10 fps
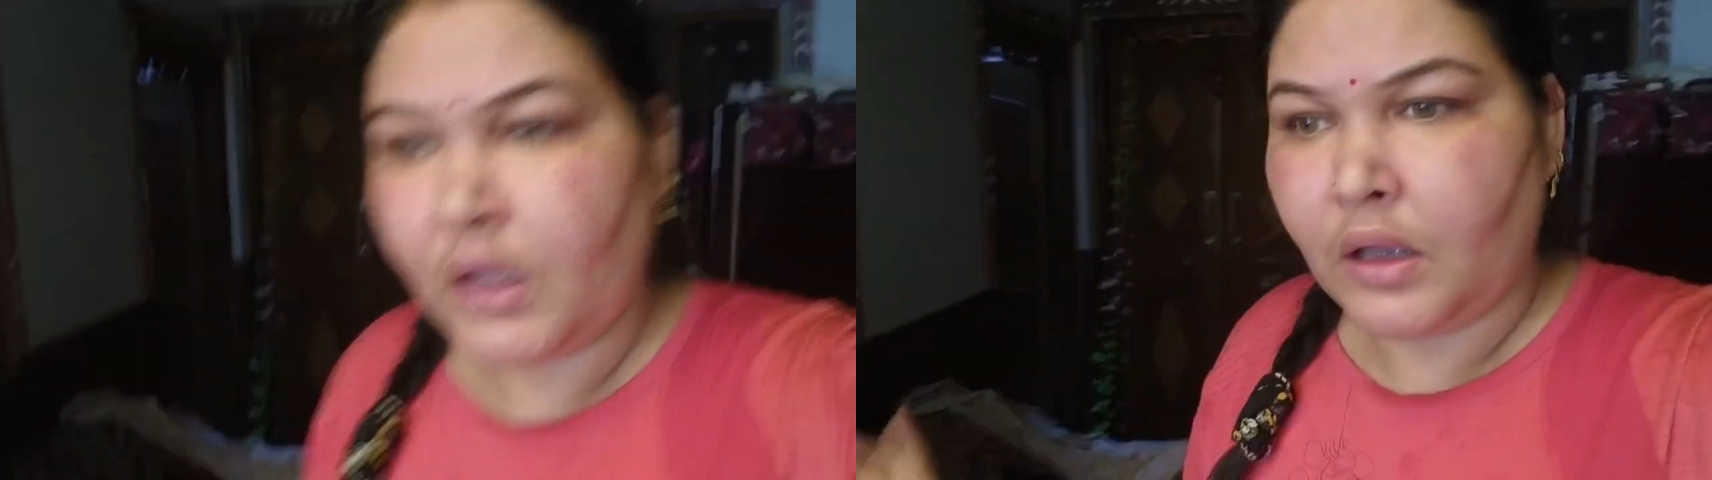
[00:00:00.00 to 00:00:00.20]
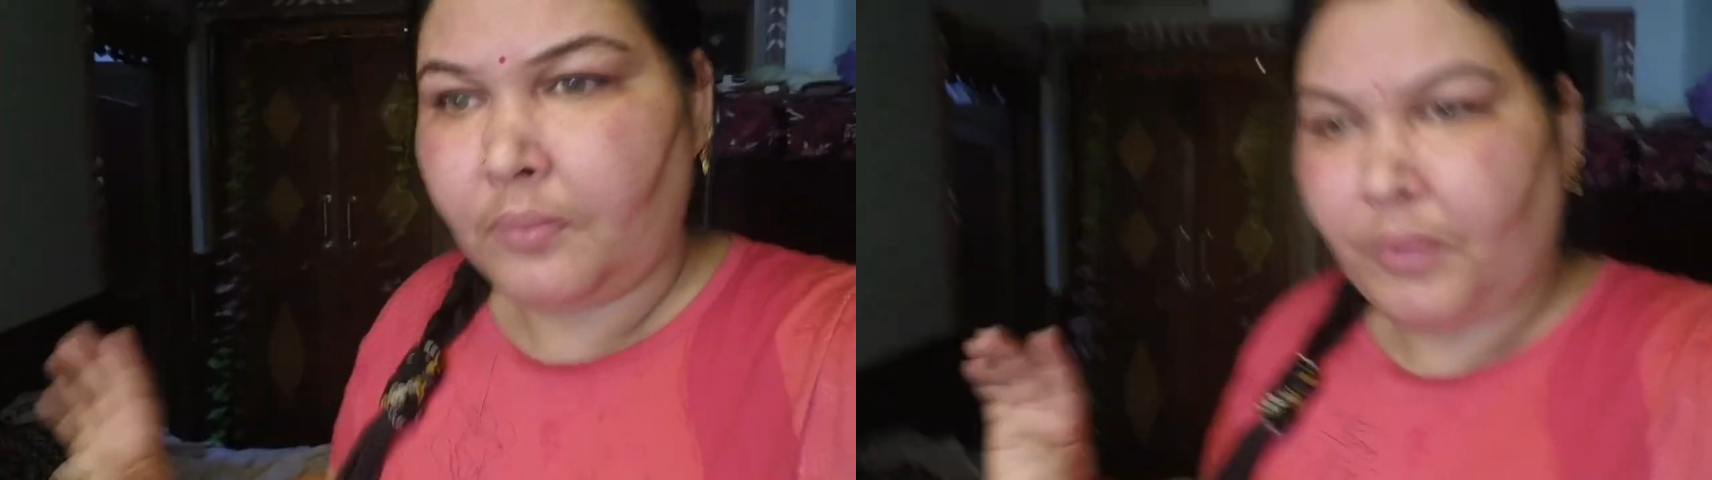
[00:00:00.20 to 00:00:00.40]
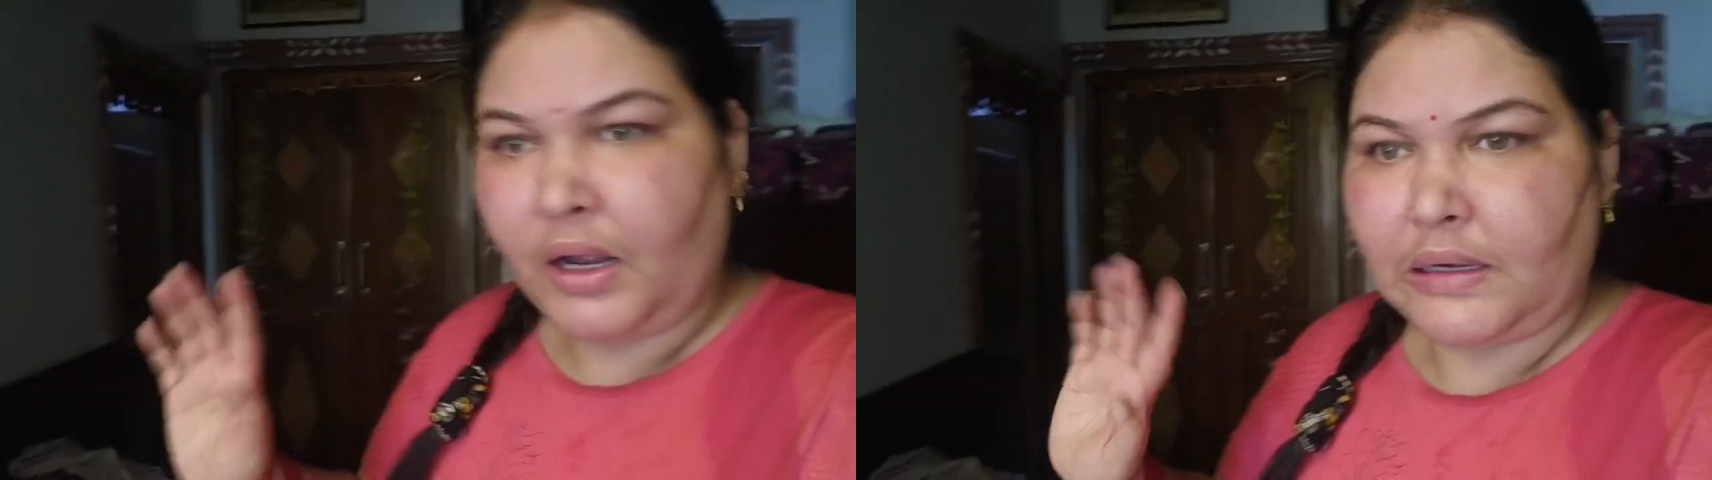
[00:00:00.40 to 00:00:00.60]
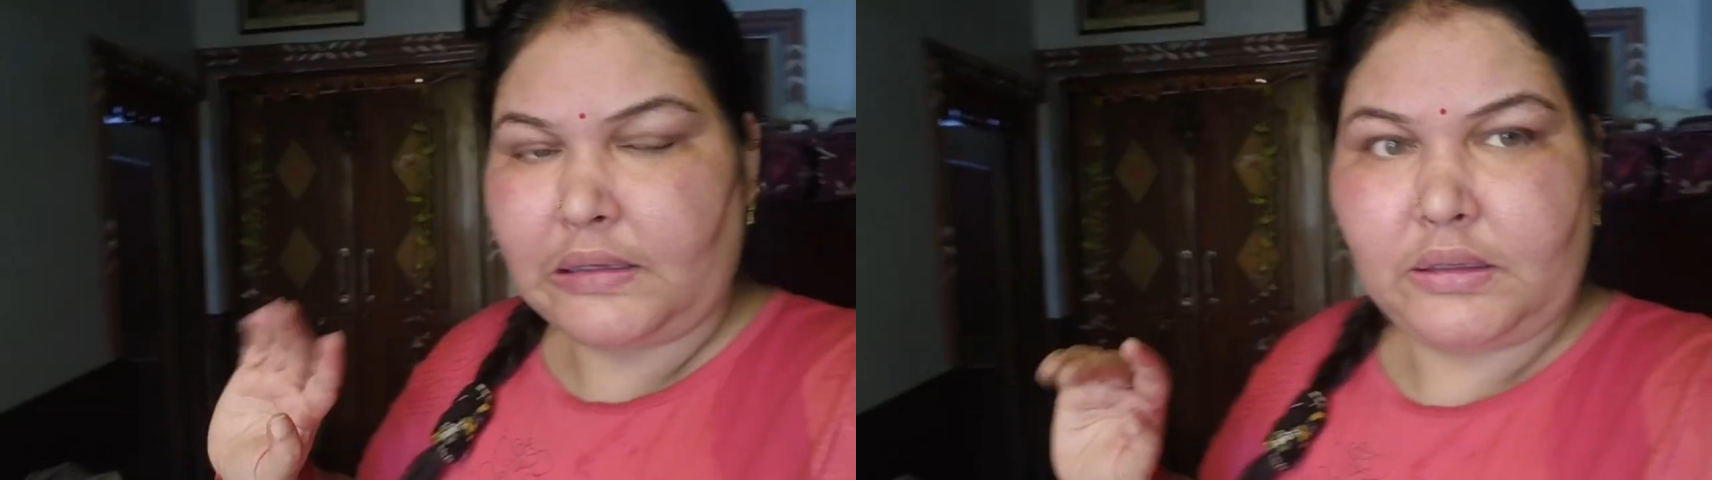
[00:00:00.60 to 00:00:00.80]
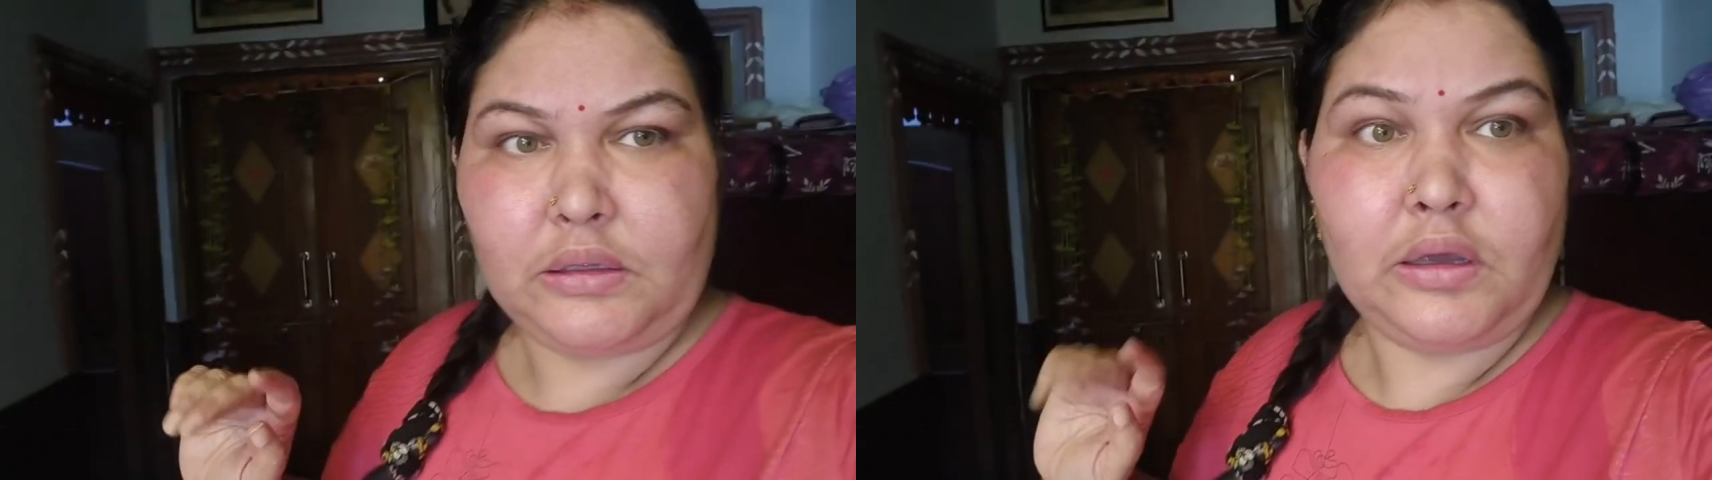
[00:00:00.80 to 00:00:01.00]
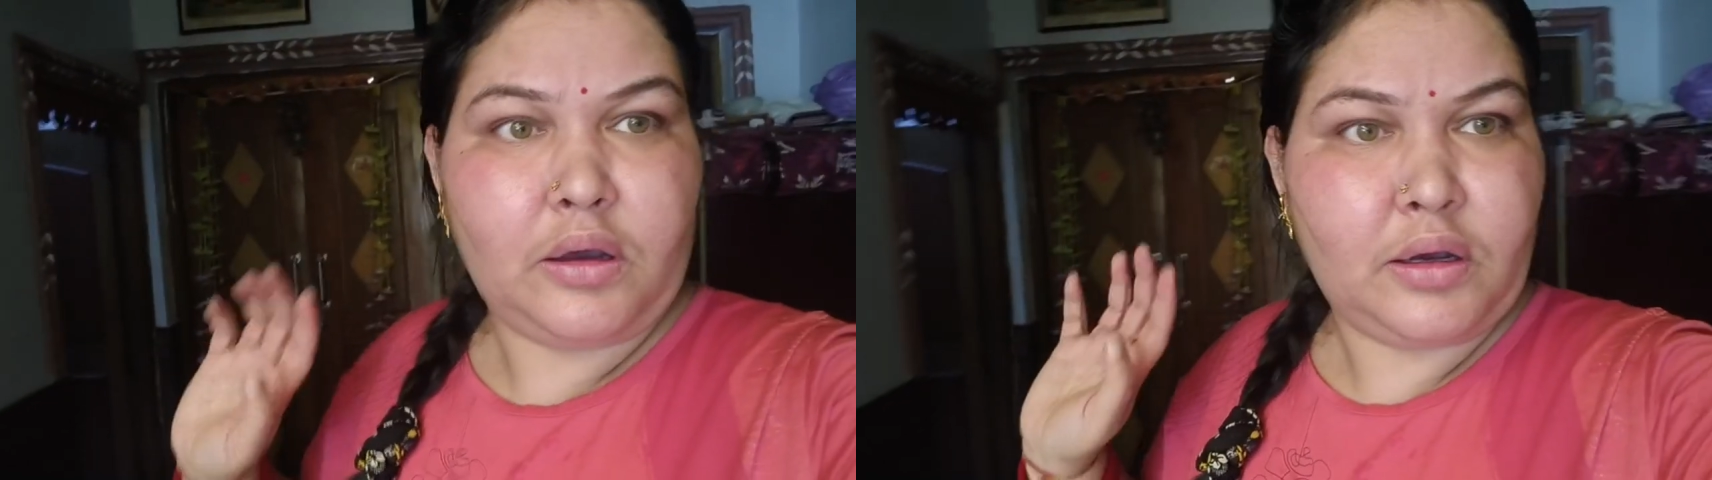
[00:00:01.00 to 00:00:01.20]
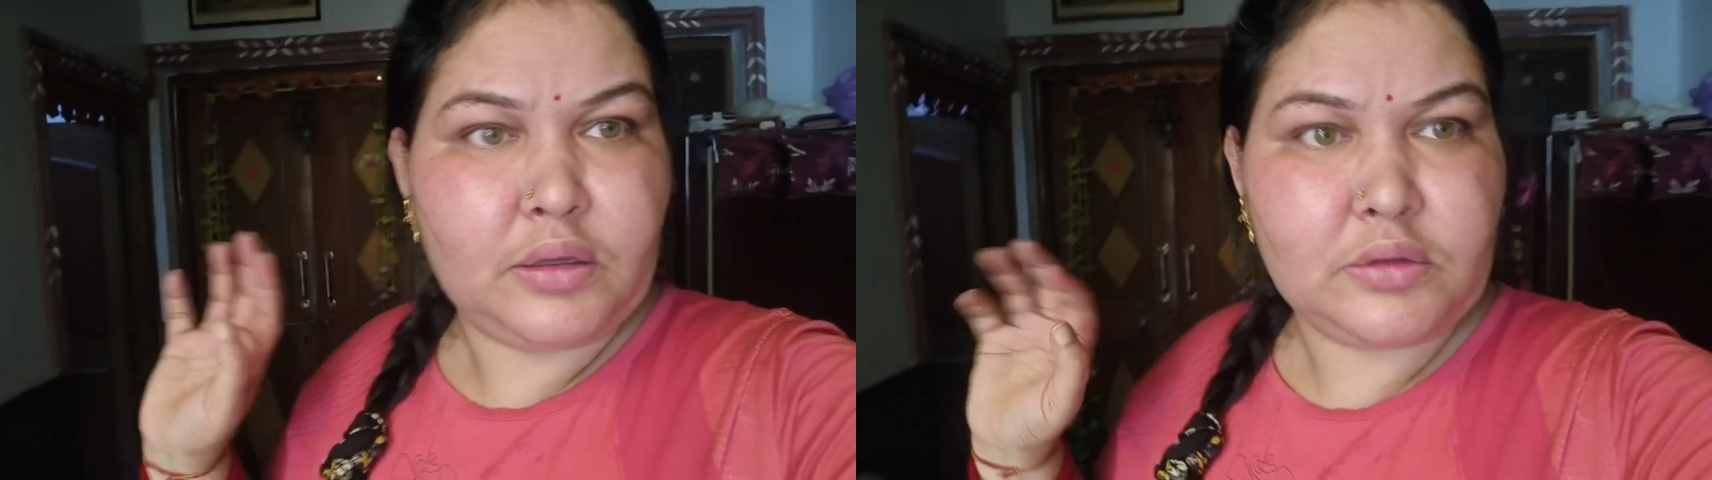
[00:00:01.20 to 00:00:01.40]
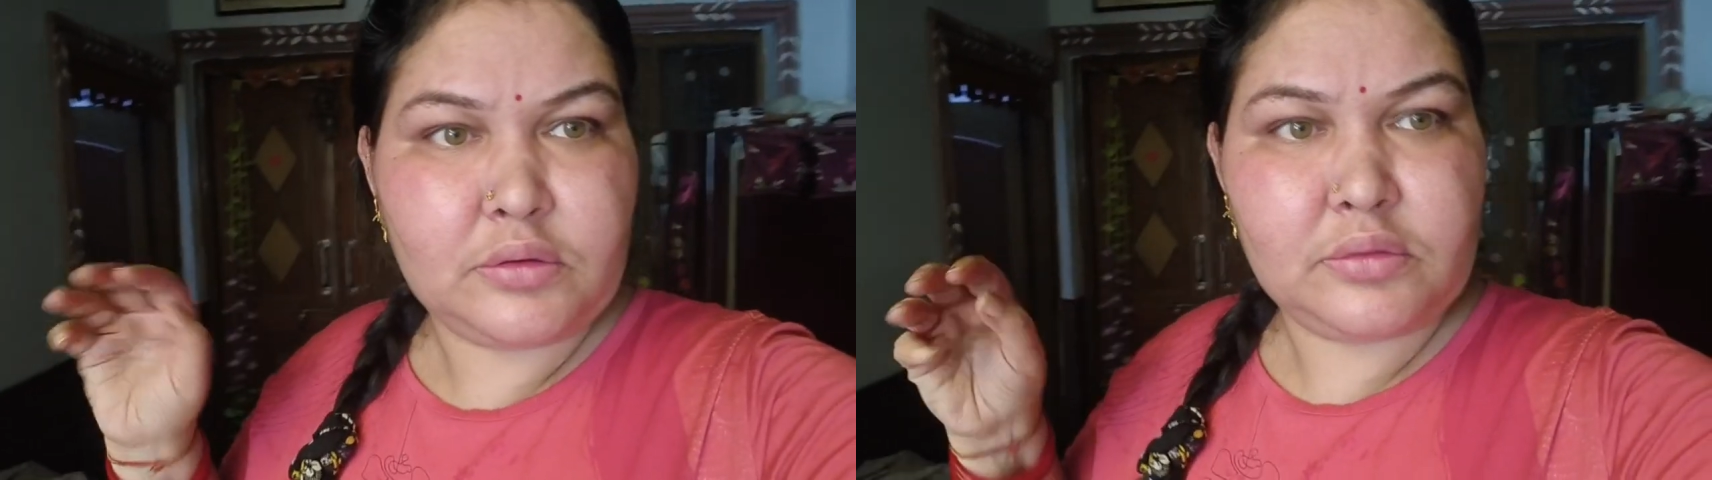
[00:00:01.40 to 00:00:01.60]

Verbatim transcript: पानी आज